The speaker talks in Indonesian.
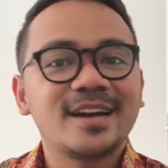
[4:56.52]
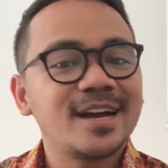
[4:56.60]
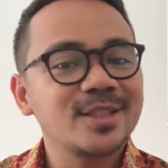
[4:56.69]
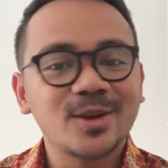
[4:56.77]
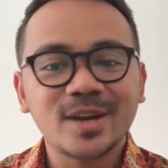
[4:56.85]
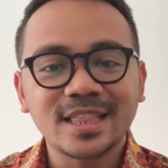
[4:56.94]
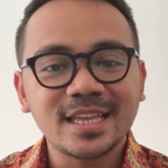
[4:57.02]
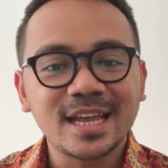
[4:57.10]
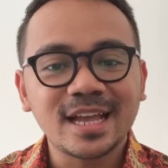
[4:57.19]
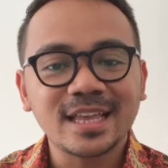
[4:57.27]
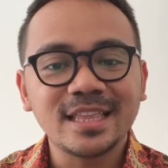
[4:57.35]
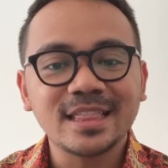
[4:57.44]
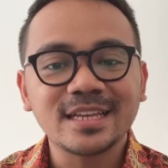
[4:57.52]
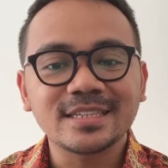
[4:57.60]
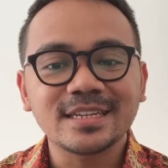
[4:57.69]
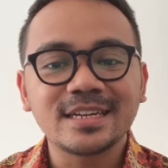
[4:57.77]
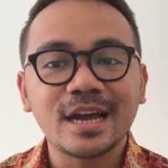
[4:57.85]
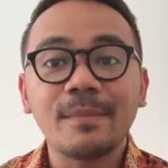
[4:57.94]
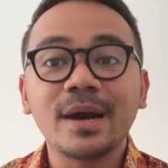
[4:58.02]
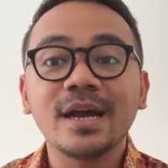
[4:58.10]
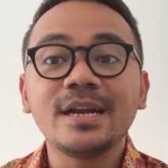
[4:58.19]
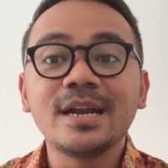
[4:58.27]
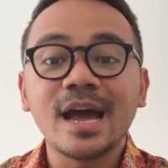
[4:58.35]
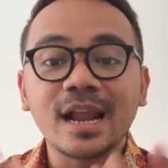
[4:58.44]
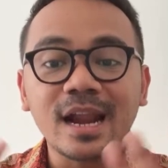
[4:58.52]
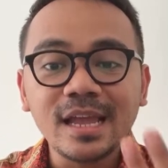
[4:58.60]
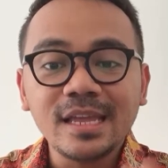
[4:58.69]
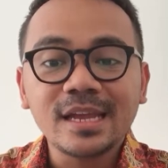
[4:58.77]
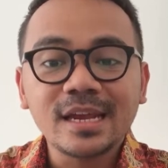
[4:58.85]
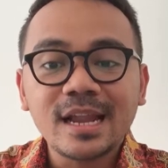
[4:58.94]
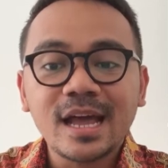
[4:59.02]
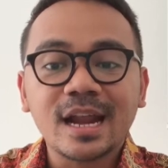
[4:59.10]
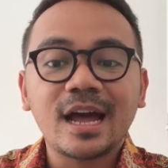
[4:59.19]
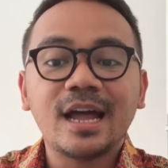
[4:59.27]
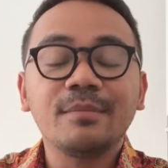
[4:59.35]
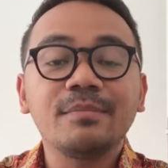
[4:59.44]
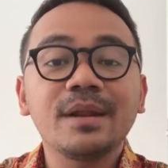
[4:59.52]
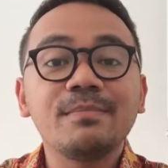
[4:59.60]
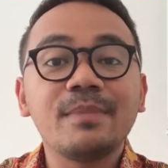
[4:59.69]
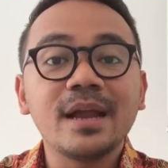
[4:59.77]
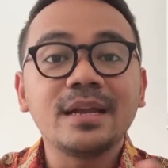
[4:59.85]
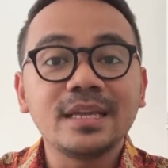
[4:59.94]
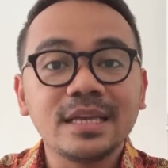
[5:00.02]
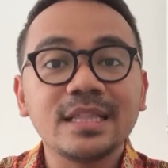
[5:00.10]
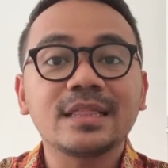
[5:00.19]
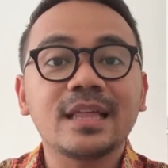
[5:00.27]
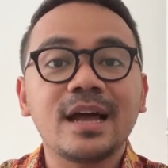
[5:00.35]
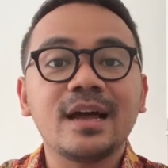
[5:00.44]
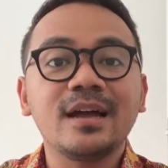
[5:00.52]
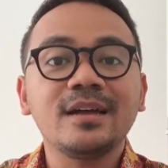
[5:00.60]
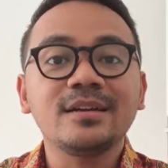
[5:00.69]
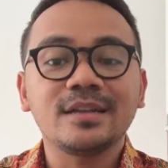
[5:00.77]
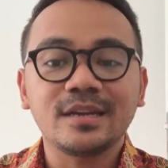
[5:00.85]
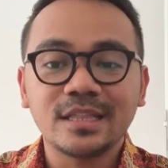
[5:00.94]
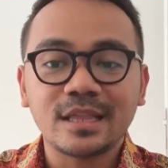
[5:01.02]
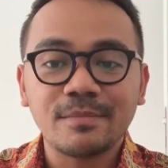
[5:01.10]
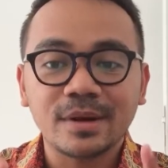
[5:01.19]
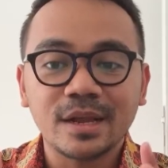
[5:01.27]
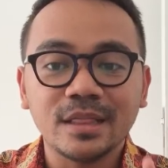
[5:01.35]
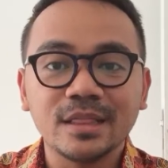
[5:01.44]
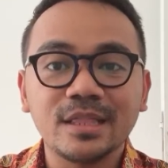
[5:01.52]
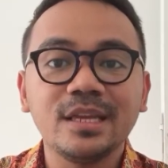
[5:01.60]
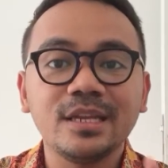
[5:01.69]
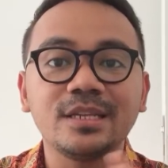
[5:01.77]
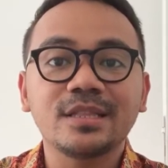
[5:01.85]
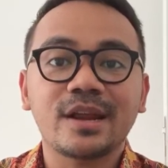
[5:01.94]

atau ketika kita sedang mengendarai kendaraan pribadi kita dan kita berhenti di